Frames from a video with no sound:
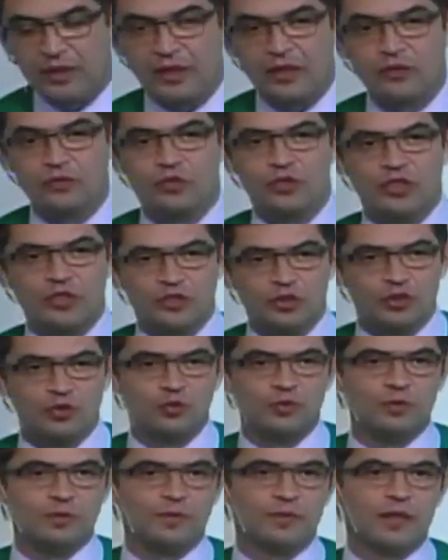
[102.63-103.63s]
O
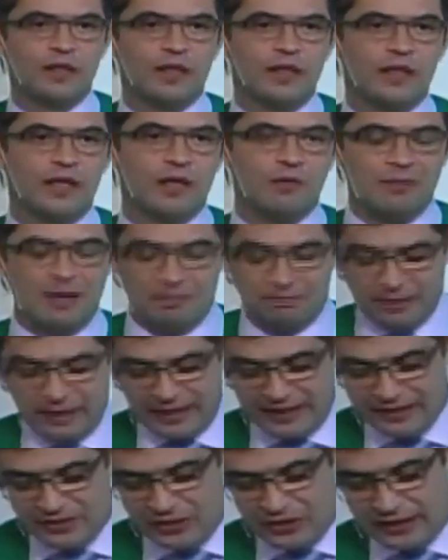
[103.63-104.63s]
jejum é uma
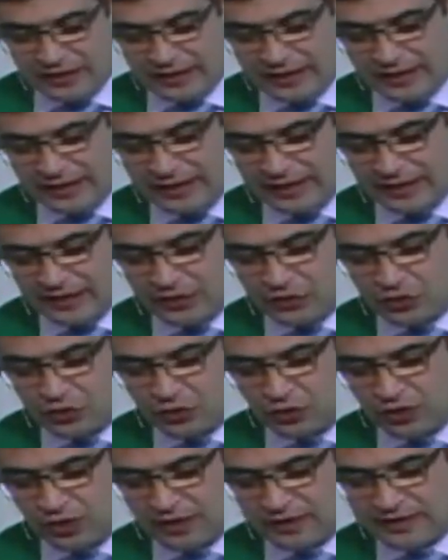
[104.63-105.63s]
prática
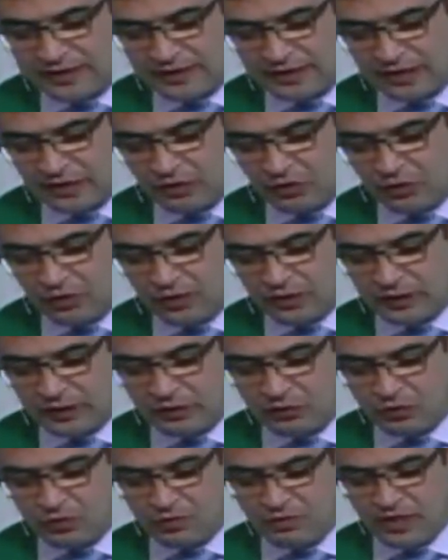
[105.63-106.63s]
religiosa que conta
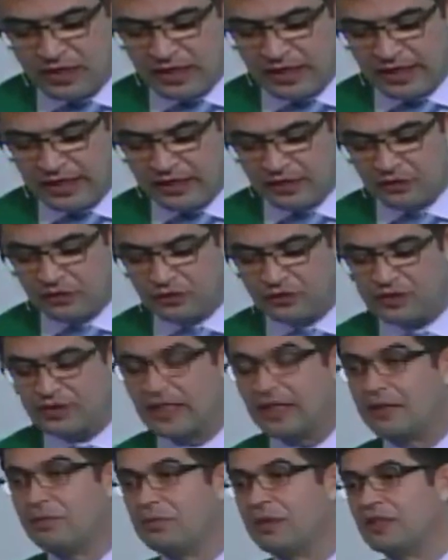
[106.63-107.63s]
com milênios,
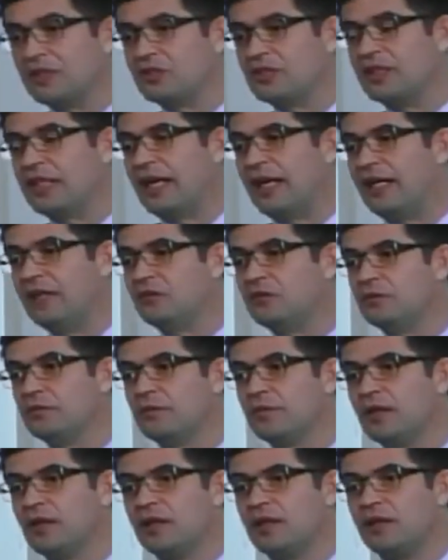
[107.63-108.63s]
era praticado
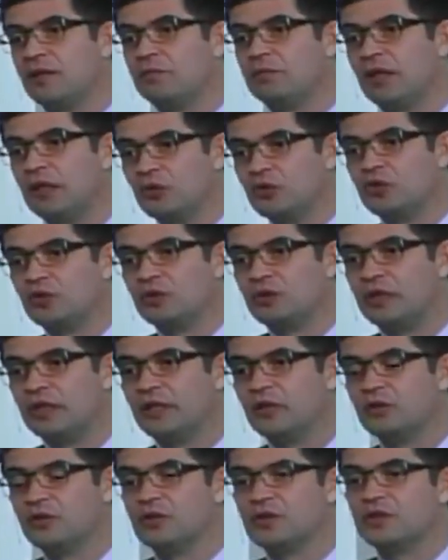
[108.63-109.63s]
pelos
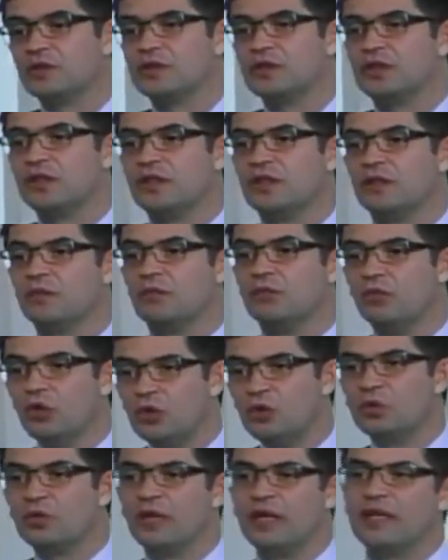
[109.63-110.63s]
judeus
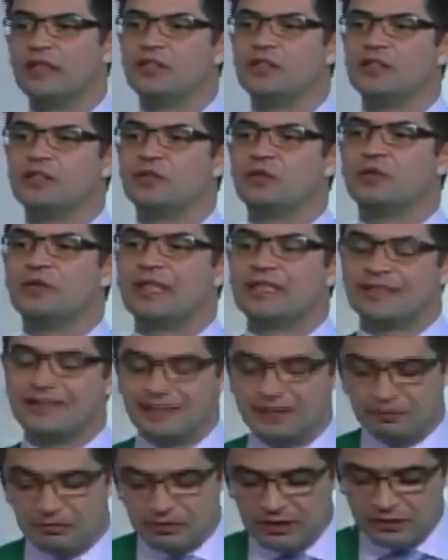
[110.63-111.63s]
muito antes do
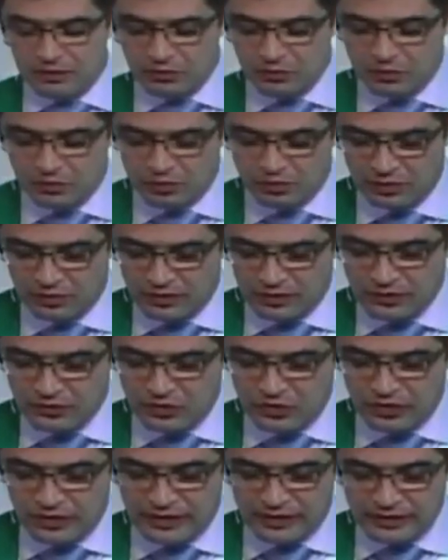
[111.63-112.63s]
nascimento
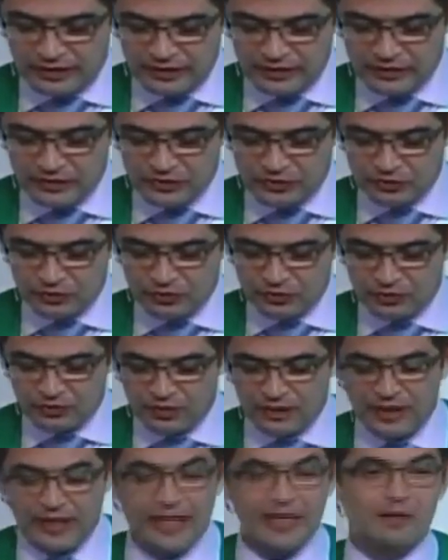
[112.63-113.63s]
de Cristo.
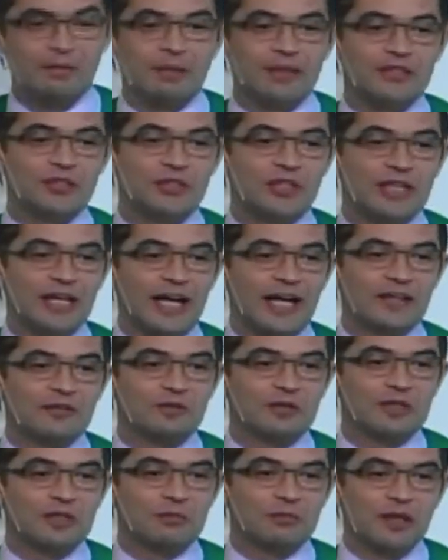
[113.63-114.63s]
Era praticado
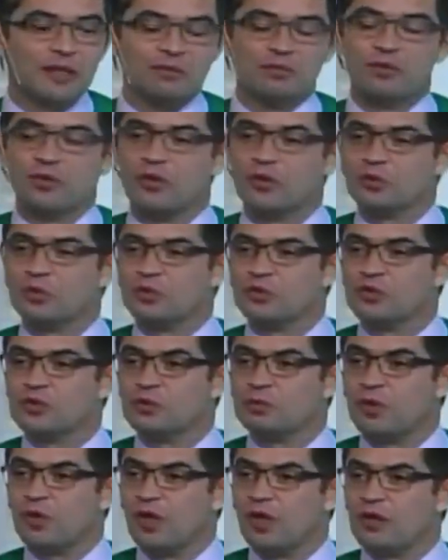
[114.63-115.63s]
também por outros
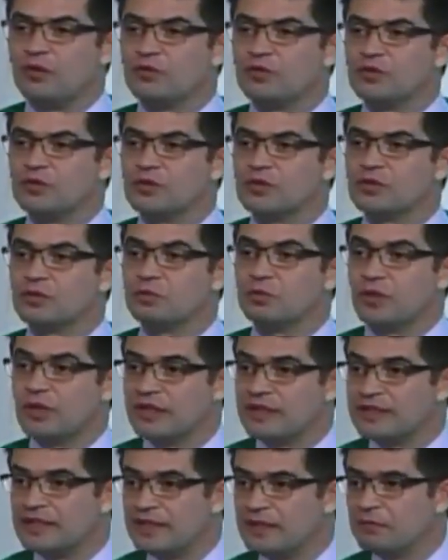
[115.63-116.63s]
povos, por
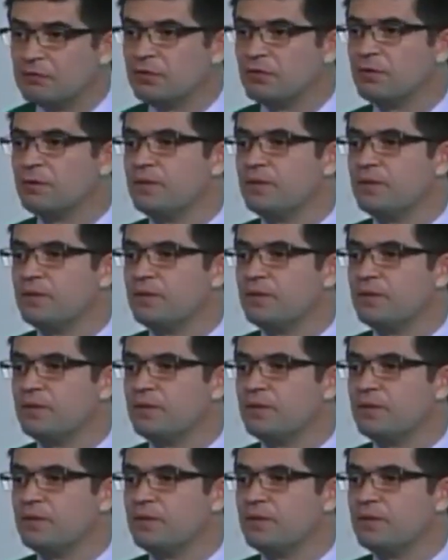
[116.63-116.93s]
exemplo,